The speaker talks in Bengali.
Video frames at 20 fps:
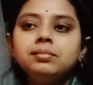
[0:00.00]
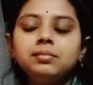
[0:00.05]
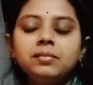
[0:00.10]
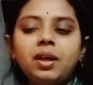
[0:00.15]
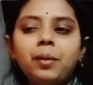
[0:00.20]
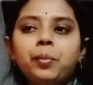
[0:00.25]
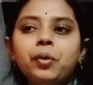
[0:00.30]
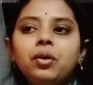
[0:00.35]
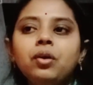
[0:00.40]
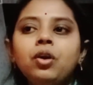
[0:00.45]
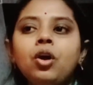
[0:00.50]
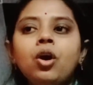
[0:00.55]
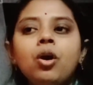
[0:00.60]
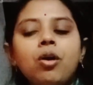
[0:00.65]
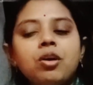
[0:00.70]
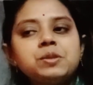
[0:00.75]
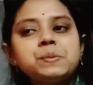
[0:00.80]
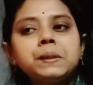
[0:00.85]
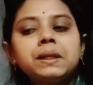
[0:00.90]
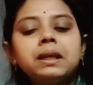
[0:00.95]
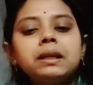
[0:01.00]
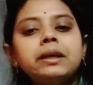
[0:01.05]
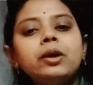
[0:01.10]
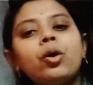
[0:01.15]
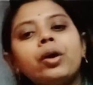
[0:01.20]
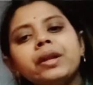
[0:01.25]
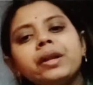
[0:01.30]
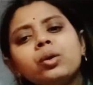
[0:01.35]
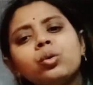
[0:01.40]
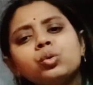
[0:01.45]
তারপর হসপিটালে গিয়ে
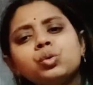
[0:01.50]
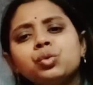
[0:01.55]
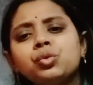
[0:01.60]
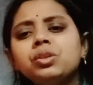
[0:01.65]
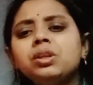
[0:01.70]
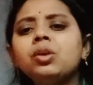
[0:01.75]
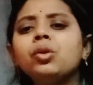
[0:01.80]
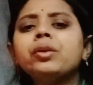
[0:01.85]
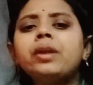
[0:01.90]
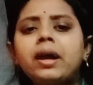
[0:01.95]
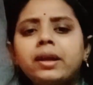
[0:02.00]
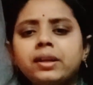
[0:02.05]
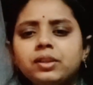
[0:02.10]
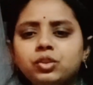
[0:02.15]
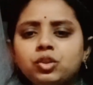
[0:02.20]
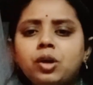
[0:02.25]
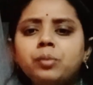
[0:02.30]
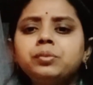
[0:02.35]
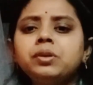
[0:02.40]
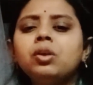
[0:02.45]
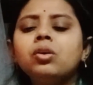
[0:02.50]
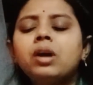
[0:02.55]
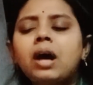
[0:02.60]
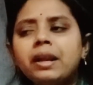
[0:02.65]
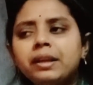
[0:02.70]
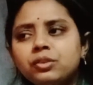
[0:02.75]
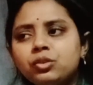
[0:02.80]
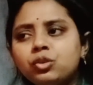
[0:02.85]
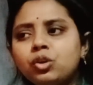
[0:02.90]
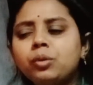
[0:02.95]
অনেক ওষুধ দিল নাকের ড্রপ দিল
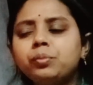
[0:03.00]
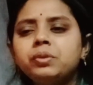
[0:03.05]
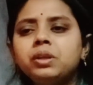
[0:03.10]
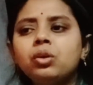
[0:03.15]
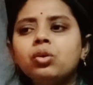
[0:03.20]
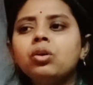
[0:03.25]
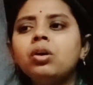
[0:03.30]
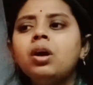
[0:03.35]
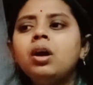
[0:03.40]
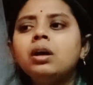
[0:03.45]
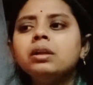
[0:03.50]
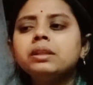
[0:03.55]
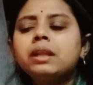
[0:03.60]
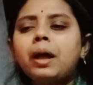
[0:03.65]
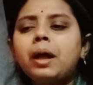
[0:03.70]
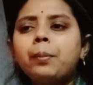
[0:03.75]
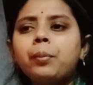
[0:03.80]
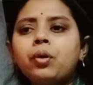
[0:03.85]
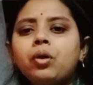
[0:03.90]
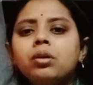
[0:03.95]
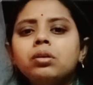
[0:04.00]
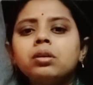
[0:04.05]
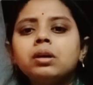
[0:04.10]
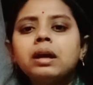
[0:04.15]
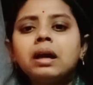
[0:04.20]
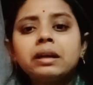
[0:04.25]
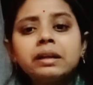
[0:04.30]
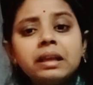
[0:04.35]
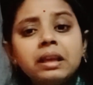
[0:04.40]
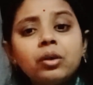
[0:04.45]
কানের ড্রপ দিল তারপর
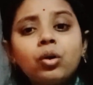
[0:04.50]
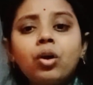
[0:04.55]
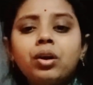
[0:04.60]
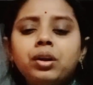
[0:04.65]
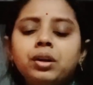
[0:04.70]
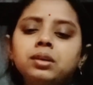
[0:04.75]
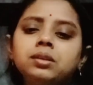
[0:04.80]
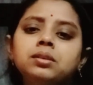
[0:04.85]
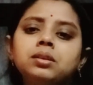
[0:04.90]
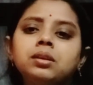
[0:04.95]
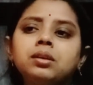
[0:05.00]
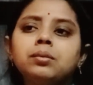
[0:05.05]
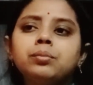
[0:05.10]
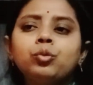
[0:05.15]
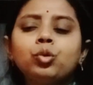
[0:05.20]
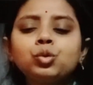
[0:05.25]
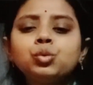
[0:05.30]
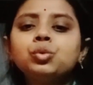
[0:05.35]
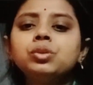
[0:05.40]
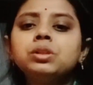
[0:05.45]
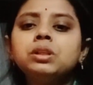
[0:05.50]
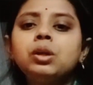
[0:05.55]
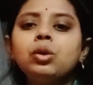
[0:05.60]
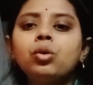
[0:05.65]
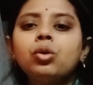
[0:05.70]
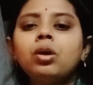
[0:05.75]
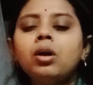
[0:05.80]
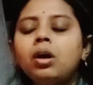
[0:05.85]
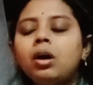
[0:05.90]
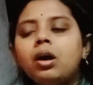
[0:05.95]
গার্গিল করার ওষুধ দিল
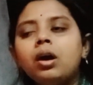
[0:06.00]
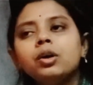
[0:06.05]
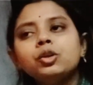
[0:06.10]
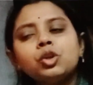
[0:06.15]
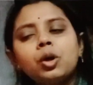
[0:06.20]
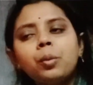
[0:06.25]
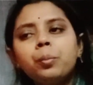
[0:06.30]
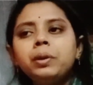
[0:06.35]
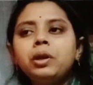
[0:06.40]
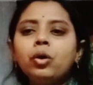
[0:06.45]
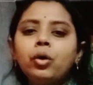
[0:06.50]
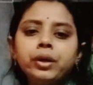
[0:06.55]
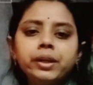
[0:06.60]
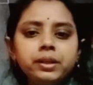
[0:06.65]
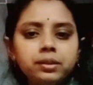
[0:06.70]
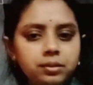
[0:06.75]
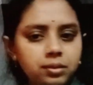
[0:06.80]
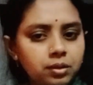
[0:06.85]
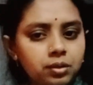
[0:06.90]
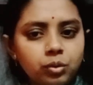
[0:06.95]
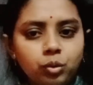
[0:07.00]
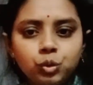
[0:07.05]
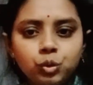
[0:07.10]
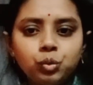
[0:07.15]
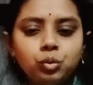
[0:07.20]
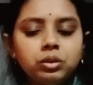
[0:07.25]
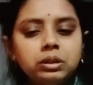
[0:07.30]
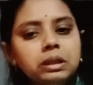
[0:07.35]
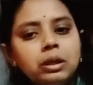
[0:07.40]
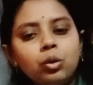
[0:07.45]
সব মিলে অনেক ওষুধ
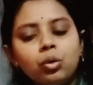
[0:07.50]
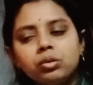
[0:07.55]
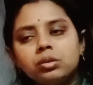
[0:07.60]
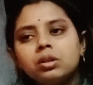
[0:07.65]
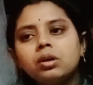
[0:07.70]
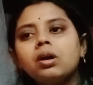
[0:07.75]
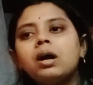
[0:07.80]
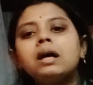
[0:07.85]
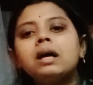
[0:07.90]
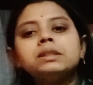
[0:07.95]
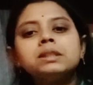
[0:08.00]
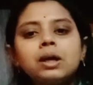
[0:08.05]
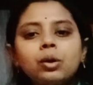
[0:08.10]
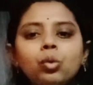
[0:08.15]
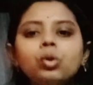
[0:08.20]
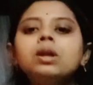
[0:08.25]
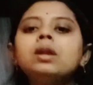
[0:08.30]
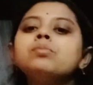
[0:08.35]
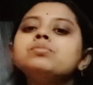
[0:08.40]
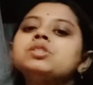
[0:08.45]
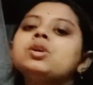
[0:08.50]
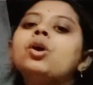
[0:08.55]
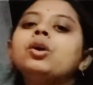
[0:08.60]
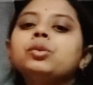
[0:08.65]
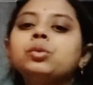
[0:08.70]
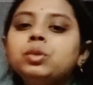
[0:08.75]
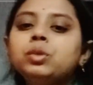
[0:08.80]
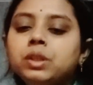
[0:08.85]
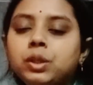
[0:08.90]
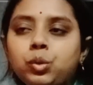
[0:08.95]
দিল আশা করলাম যে
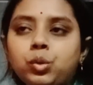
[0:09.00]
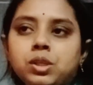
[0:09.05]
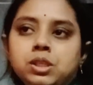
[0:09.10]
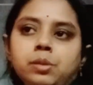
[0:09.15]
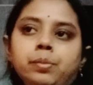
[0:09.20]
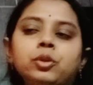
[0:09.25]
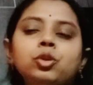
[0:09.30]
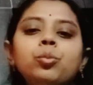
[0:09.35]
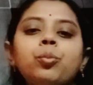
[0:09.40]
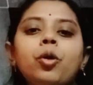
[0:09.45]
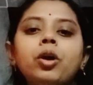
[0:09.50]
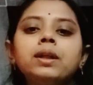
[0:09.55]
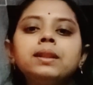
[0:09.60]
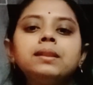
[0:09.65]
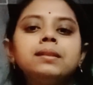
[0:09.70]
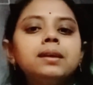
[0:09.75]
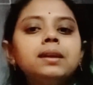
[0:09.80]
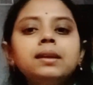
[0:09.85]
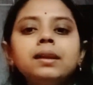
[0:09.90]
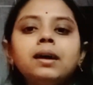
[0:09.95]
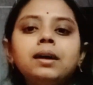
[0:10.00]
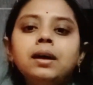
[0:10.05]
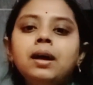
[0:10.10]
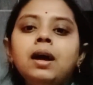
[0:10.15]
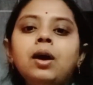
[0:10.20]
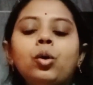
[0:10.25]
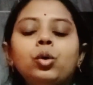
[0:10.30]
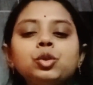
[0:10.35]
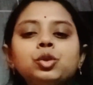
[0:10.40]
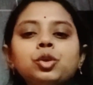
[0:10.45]
হয়তো ঠিক হয়ে যাবে তো পরের দিন না
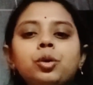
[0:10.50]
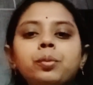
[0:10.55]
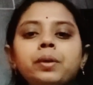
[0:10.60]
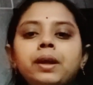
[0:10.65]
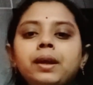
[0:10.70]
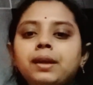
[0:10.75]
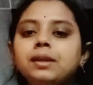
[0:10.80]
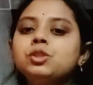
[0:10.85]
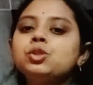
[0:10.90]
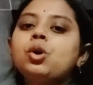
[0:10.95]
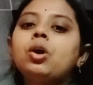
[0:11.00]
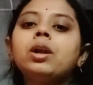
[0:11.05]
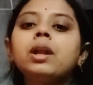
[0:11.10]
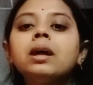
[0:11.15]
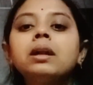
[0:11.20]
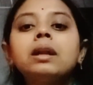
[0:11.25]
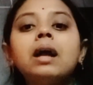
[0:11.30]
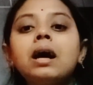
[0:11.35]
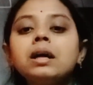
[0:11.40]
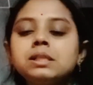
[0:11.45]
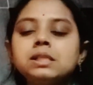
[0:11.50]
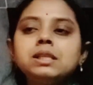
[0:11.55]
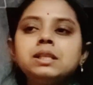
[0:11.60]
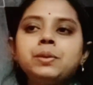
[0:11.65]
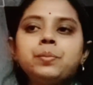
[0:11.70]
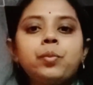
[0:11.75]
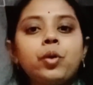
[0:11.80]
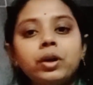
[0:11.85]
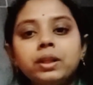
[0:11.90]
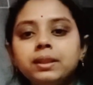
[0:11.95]
ওইসব খেয়ে জ্বর আর আসেনি
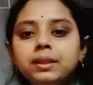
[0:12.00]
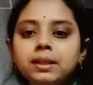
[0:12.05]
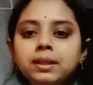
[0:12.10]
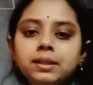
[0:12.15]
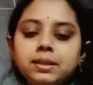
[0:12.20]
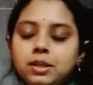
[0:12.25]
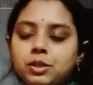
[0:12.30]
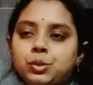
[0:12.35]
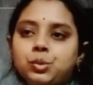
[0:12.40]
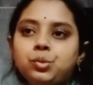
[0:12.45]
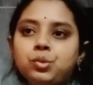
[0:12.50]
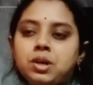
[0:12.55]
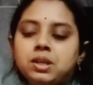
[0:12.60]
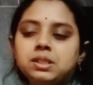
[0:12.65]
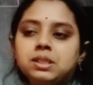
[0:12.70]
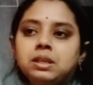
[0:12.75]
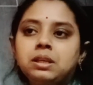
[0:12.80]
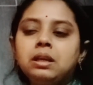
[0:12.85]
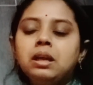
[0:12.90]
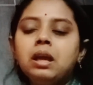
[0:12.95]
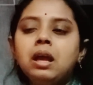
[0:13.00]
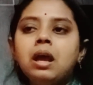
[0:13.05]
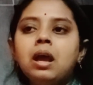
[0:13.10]
পরের দিনটা শুধু আসেনি